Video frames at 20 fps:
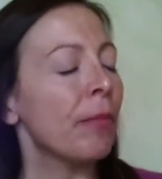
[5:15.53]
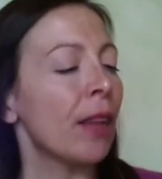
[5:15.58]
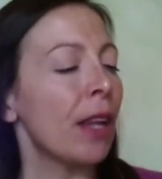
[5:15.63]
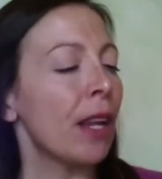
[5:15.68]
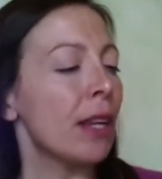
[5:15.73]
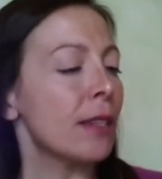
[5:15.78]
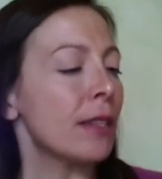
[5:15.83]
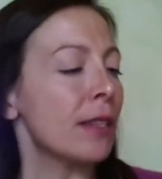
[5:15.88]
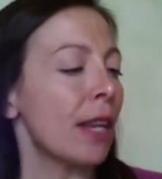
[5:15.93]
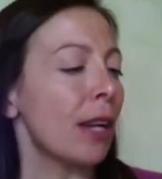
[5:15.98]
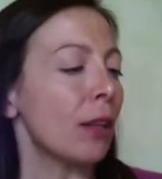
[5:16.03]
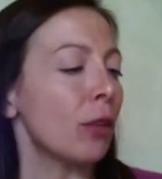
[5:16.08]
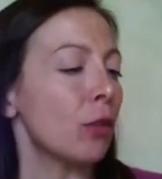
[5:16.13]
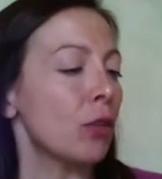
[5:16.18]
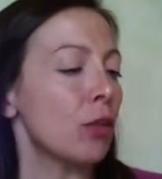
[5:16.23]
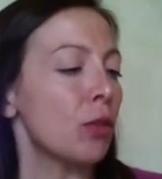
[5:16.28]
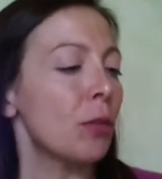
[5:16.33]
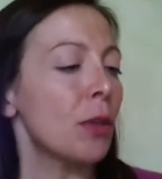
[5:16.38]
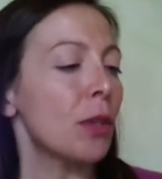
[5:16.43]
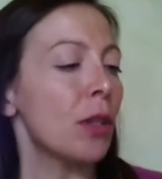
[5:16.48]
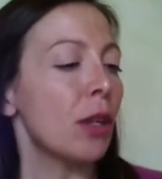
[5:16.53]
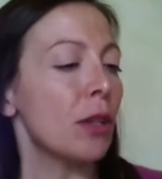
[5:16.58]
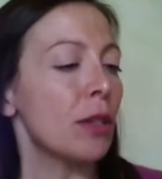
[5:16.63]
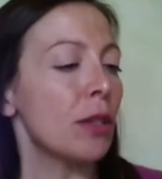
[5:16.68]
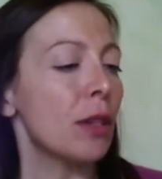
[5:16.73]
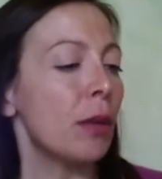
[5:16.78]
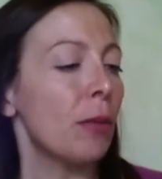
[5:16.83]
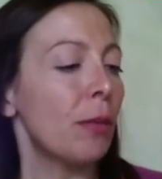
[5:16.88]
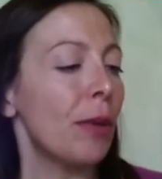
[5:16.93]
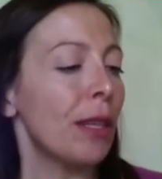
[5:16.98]
estratto subito
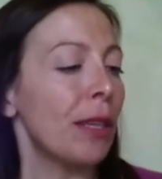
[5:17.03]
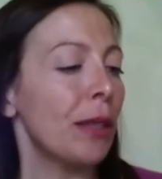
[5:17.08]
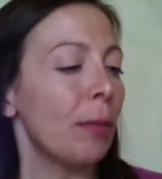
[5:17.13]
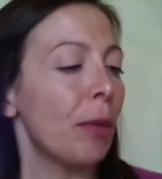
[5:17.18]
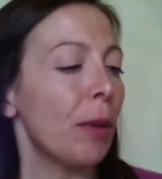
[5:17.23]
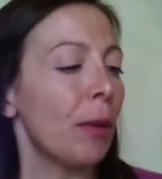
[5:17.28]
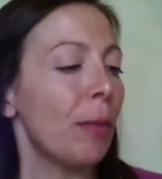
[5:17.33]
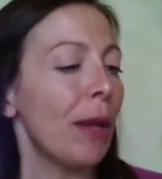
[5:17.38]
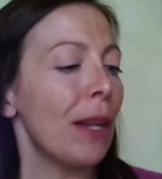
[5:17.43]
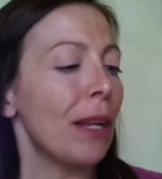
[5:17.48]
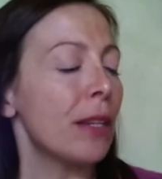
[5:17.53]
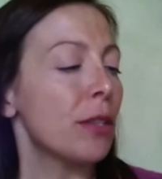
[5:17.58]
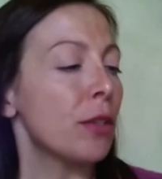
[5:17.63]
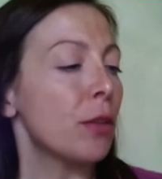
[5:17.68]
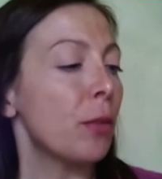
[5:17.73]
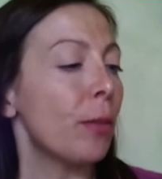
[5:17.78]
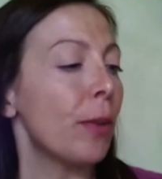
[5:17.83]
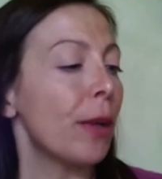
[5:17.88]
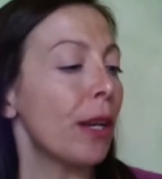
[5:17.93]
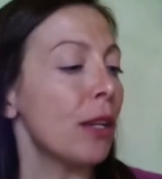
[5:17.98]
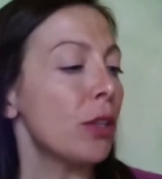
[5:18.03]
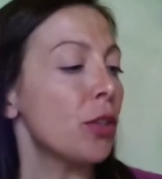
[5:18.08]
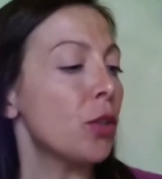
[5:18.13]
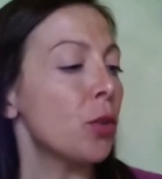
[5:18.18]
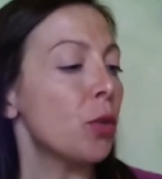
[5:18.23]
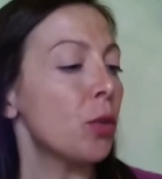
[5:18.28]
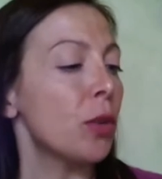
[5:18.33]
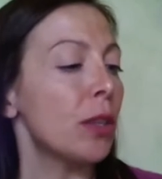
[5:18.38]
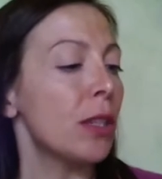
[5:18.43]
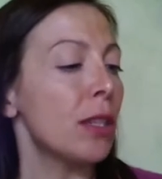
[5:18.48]
assorbente per pelli super
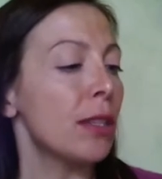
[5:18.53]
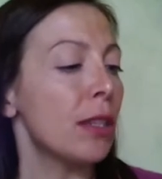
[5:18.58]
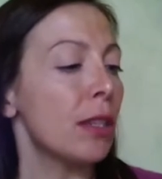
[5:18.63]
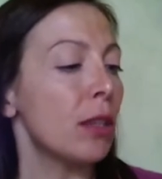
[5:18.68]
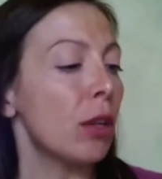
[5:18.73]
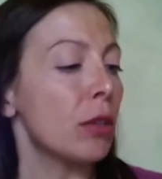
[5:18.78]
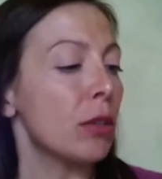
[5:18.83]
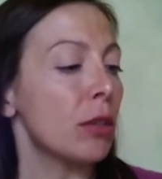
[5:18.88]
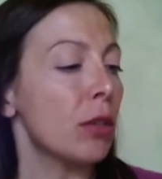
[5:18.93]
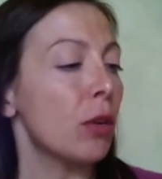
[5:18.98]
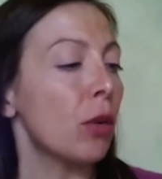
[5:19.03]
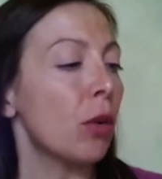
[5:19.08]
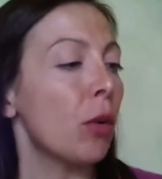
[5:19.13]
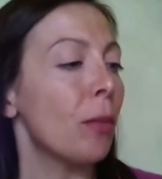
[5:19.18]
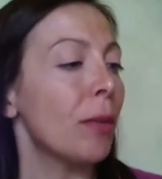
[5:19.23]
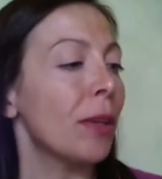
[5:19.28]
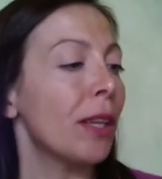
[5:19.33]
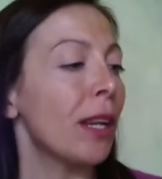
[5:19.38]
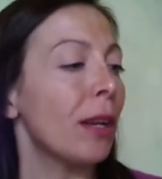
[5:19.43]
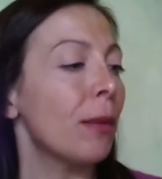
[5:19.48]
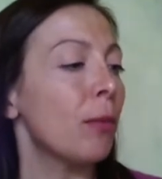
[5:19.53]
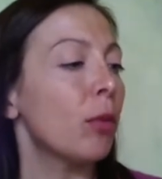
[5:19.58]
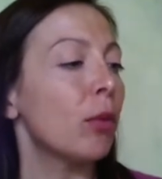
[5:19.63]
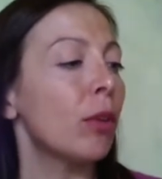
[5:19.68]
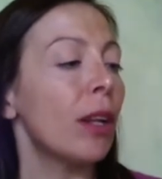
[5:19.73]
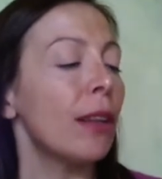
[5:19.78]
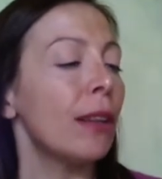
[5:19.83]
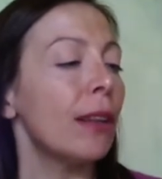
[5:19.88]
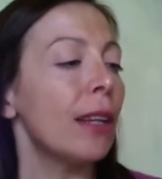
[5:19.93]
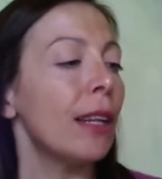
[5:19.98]
asciutte, si indossano come delle
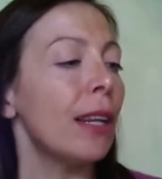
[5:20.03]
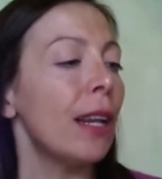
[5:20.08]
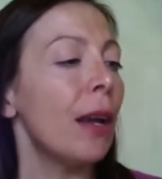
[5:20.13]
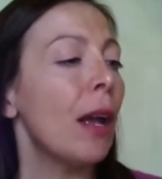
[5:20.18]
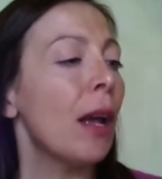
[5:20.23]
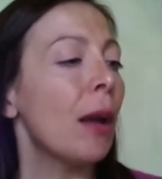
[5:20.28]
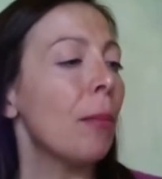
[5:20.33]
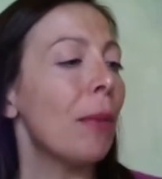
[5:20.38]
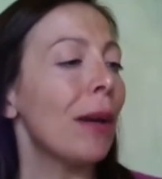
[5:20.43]
mutandine,